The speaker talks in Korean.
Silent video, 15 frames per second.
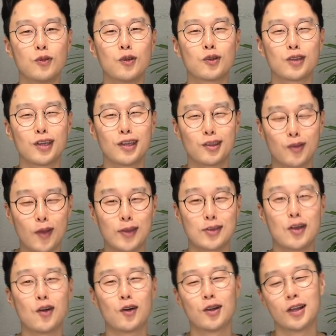이렇게
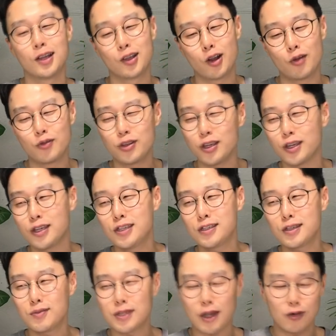돼서 여러분이
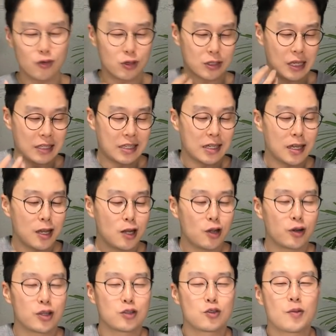이지쌤이 자꾸 재채기
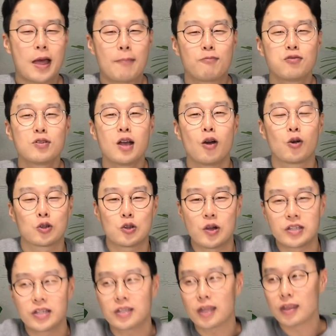하려고 해서 좀 아픈가
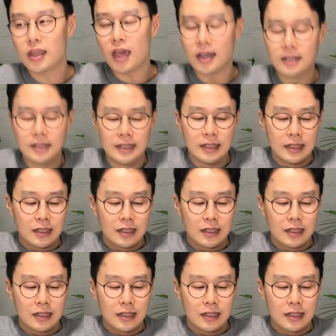걱정하실 텐데